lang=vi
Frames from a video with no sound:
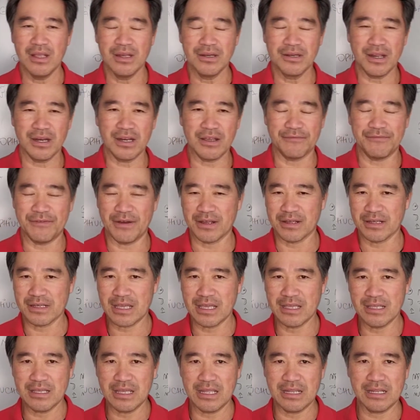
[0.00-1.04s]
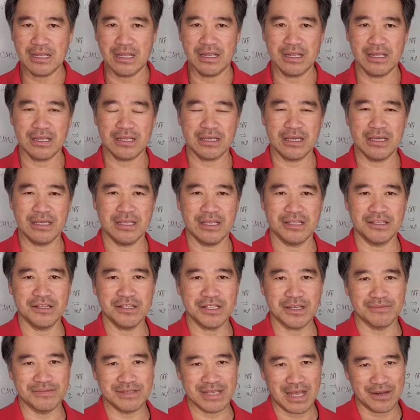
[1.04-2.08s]
đó là phần cái cái cái, cái, cái những
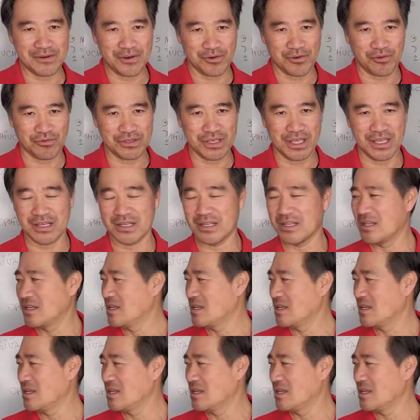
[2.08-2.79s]
chùm sao đó đầu tiên